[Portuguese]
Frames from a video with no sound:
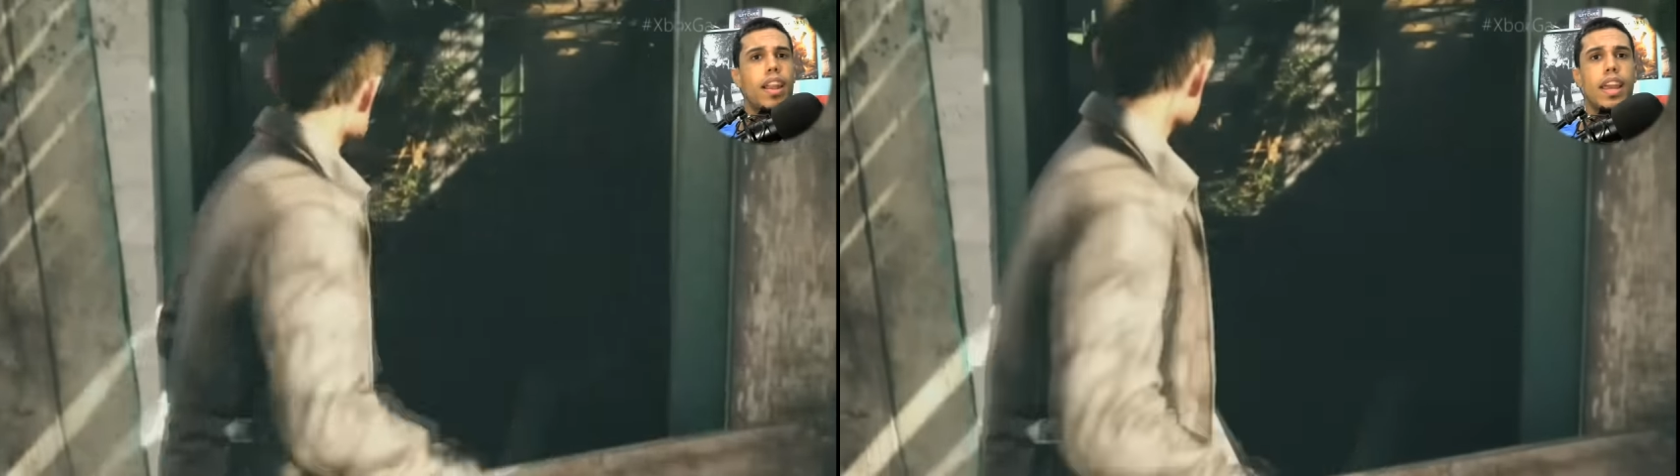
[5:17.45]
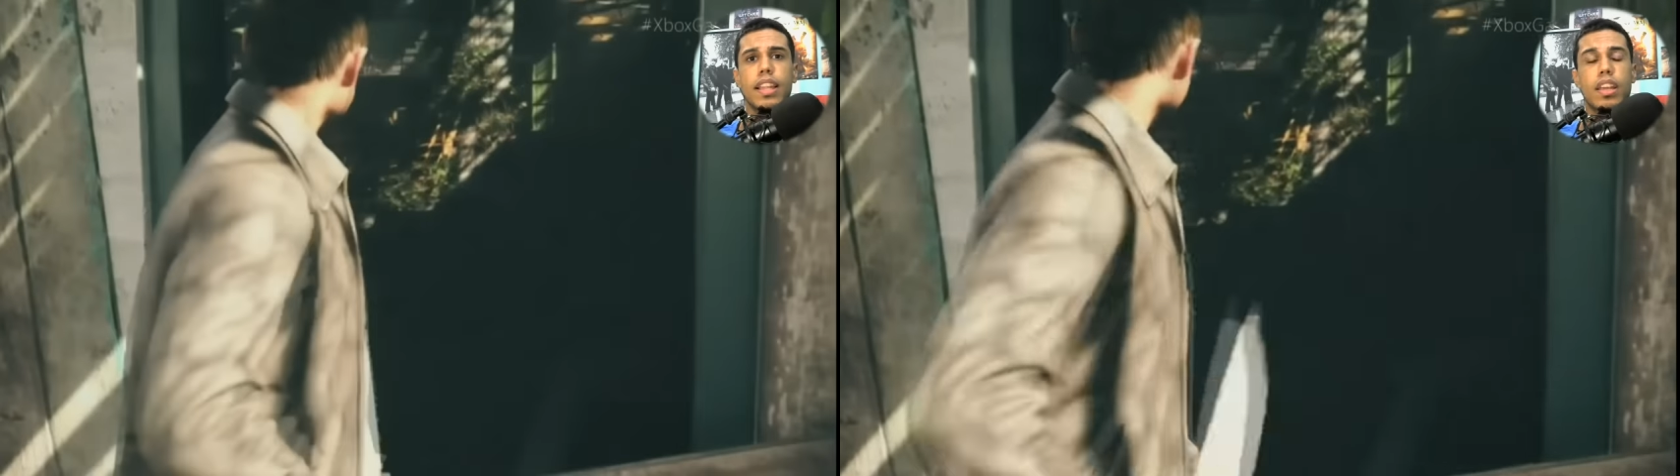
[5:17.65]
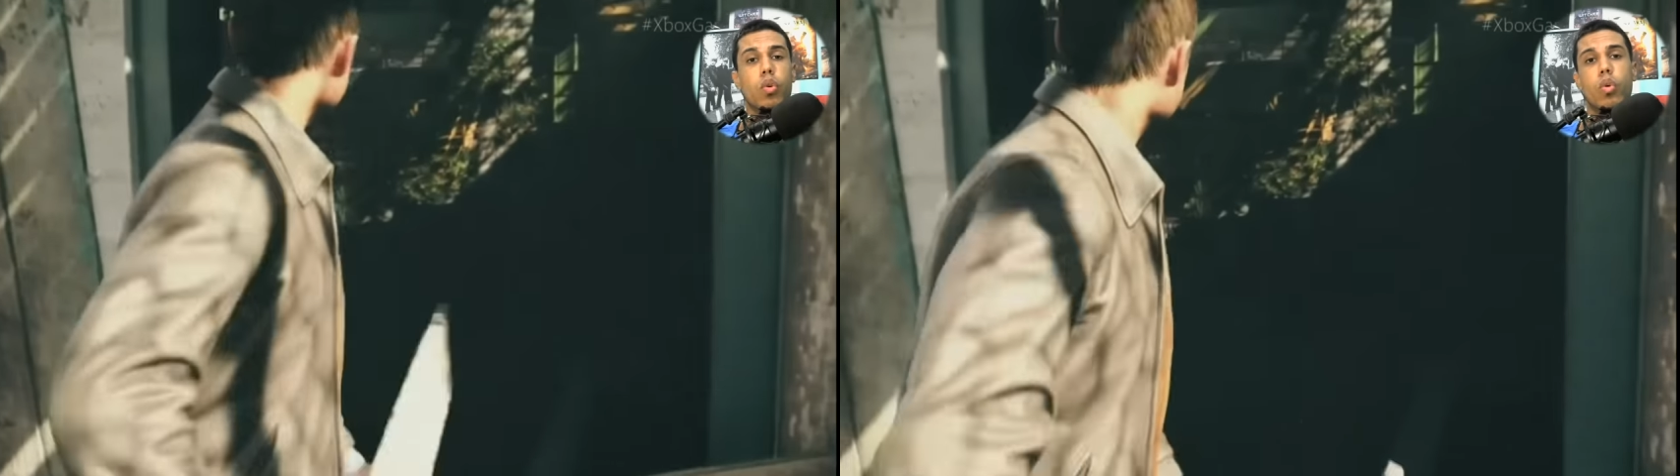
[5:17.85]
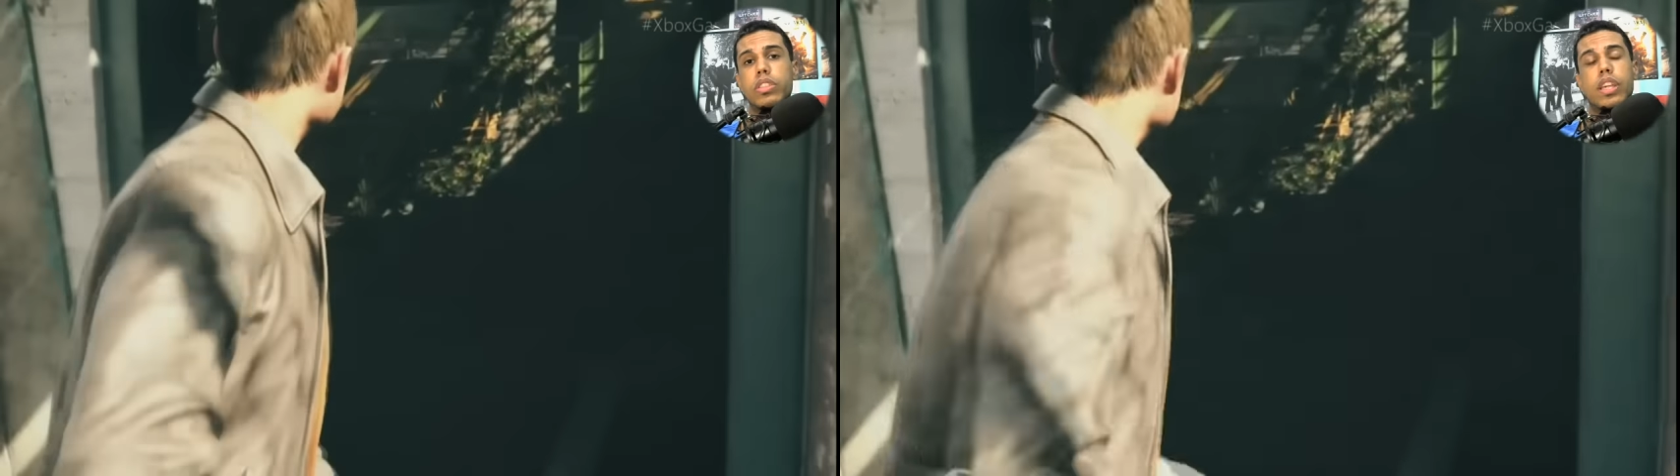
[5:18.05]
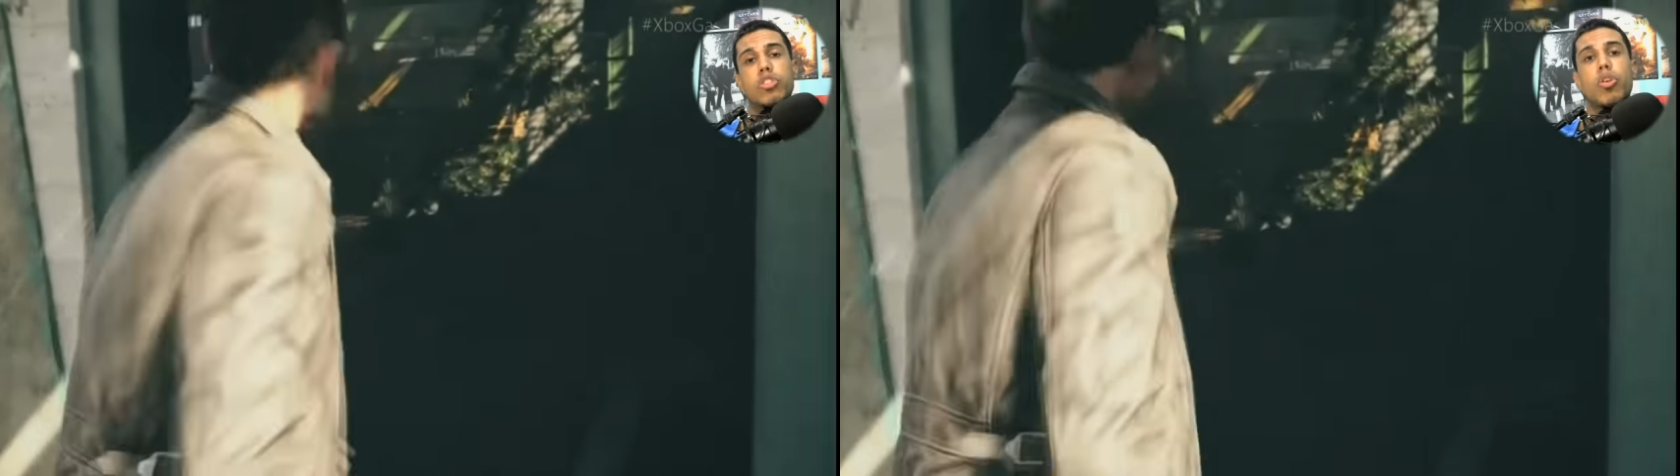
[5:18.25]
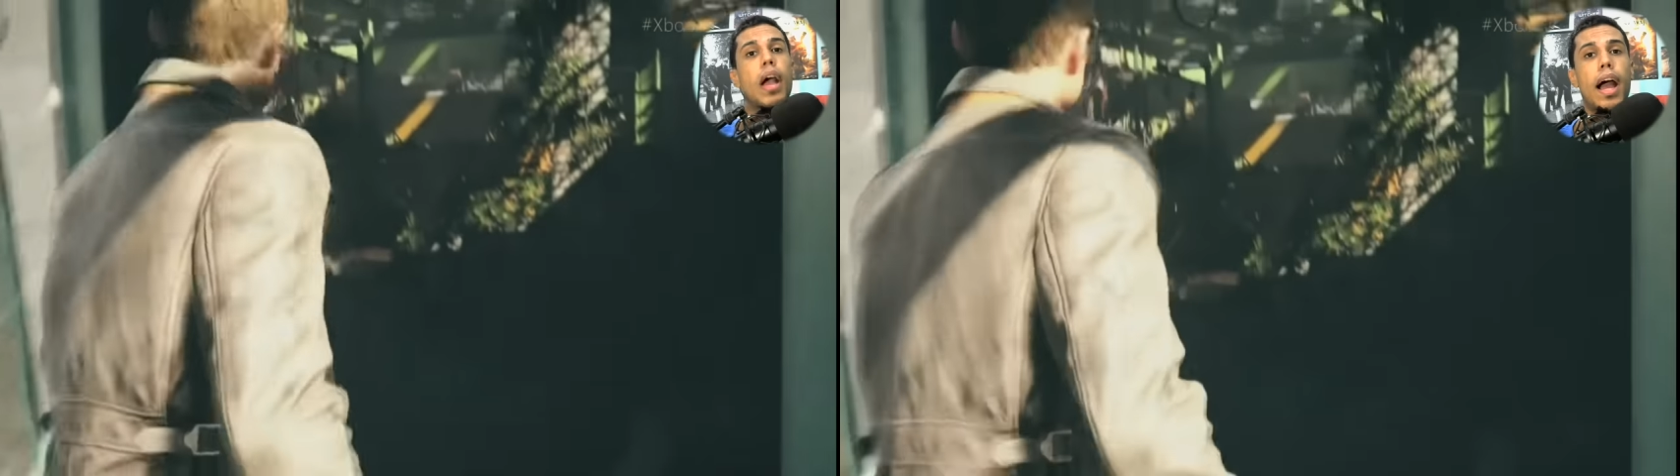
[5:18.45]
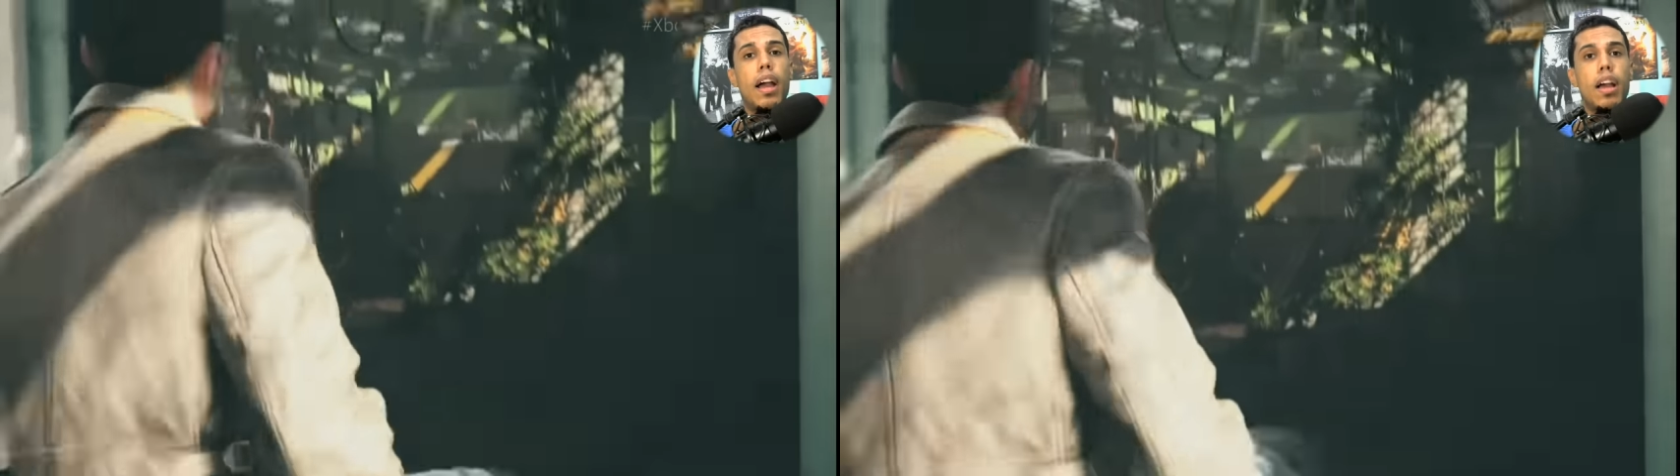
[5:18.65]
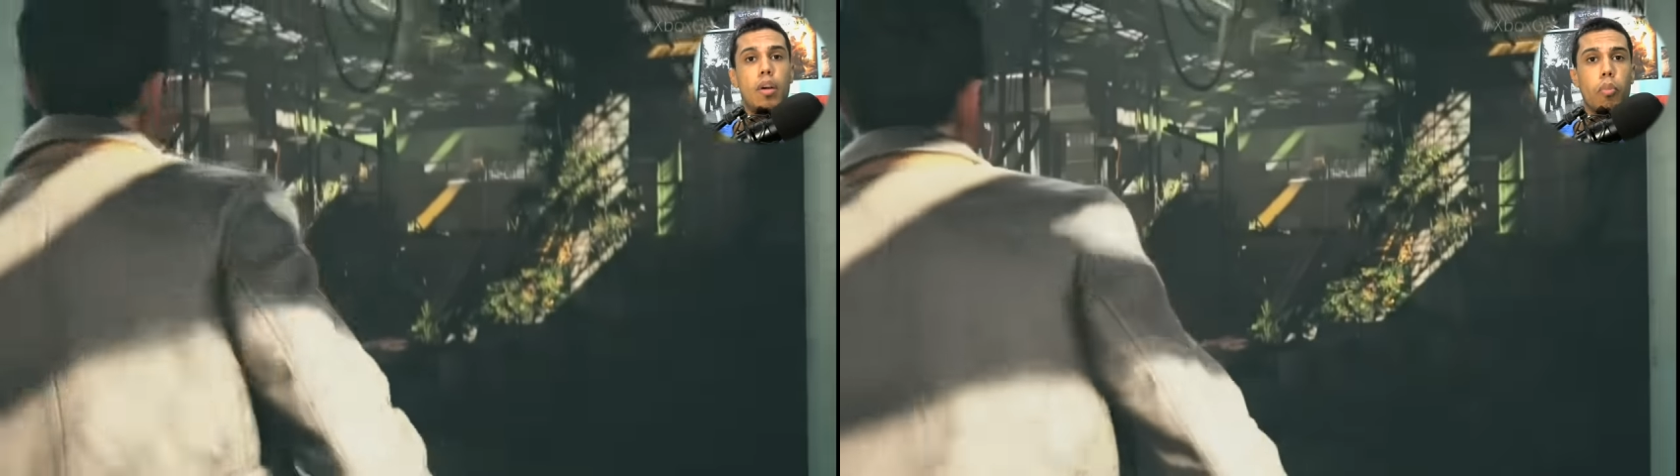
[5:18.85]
lenta e eu não conseguia jogar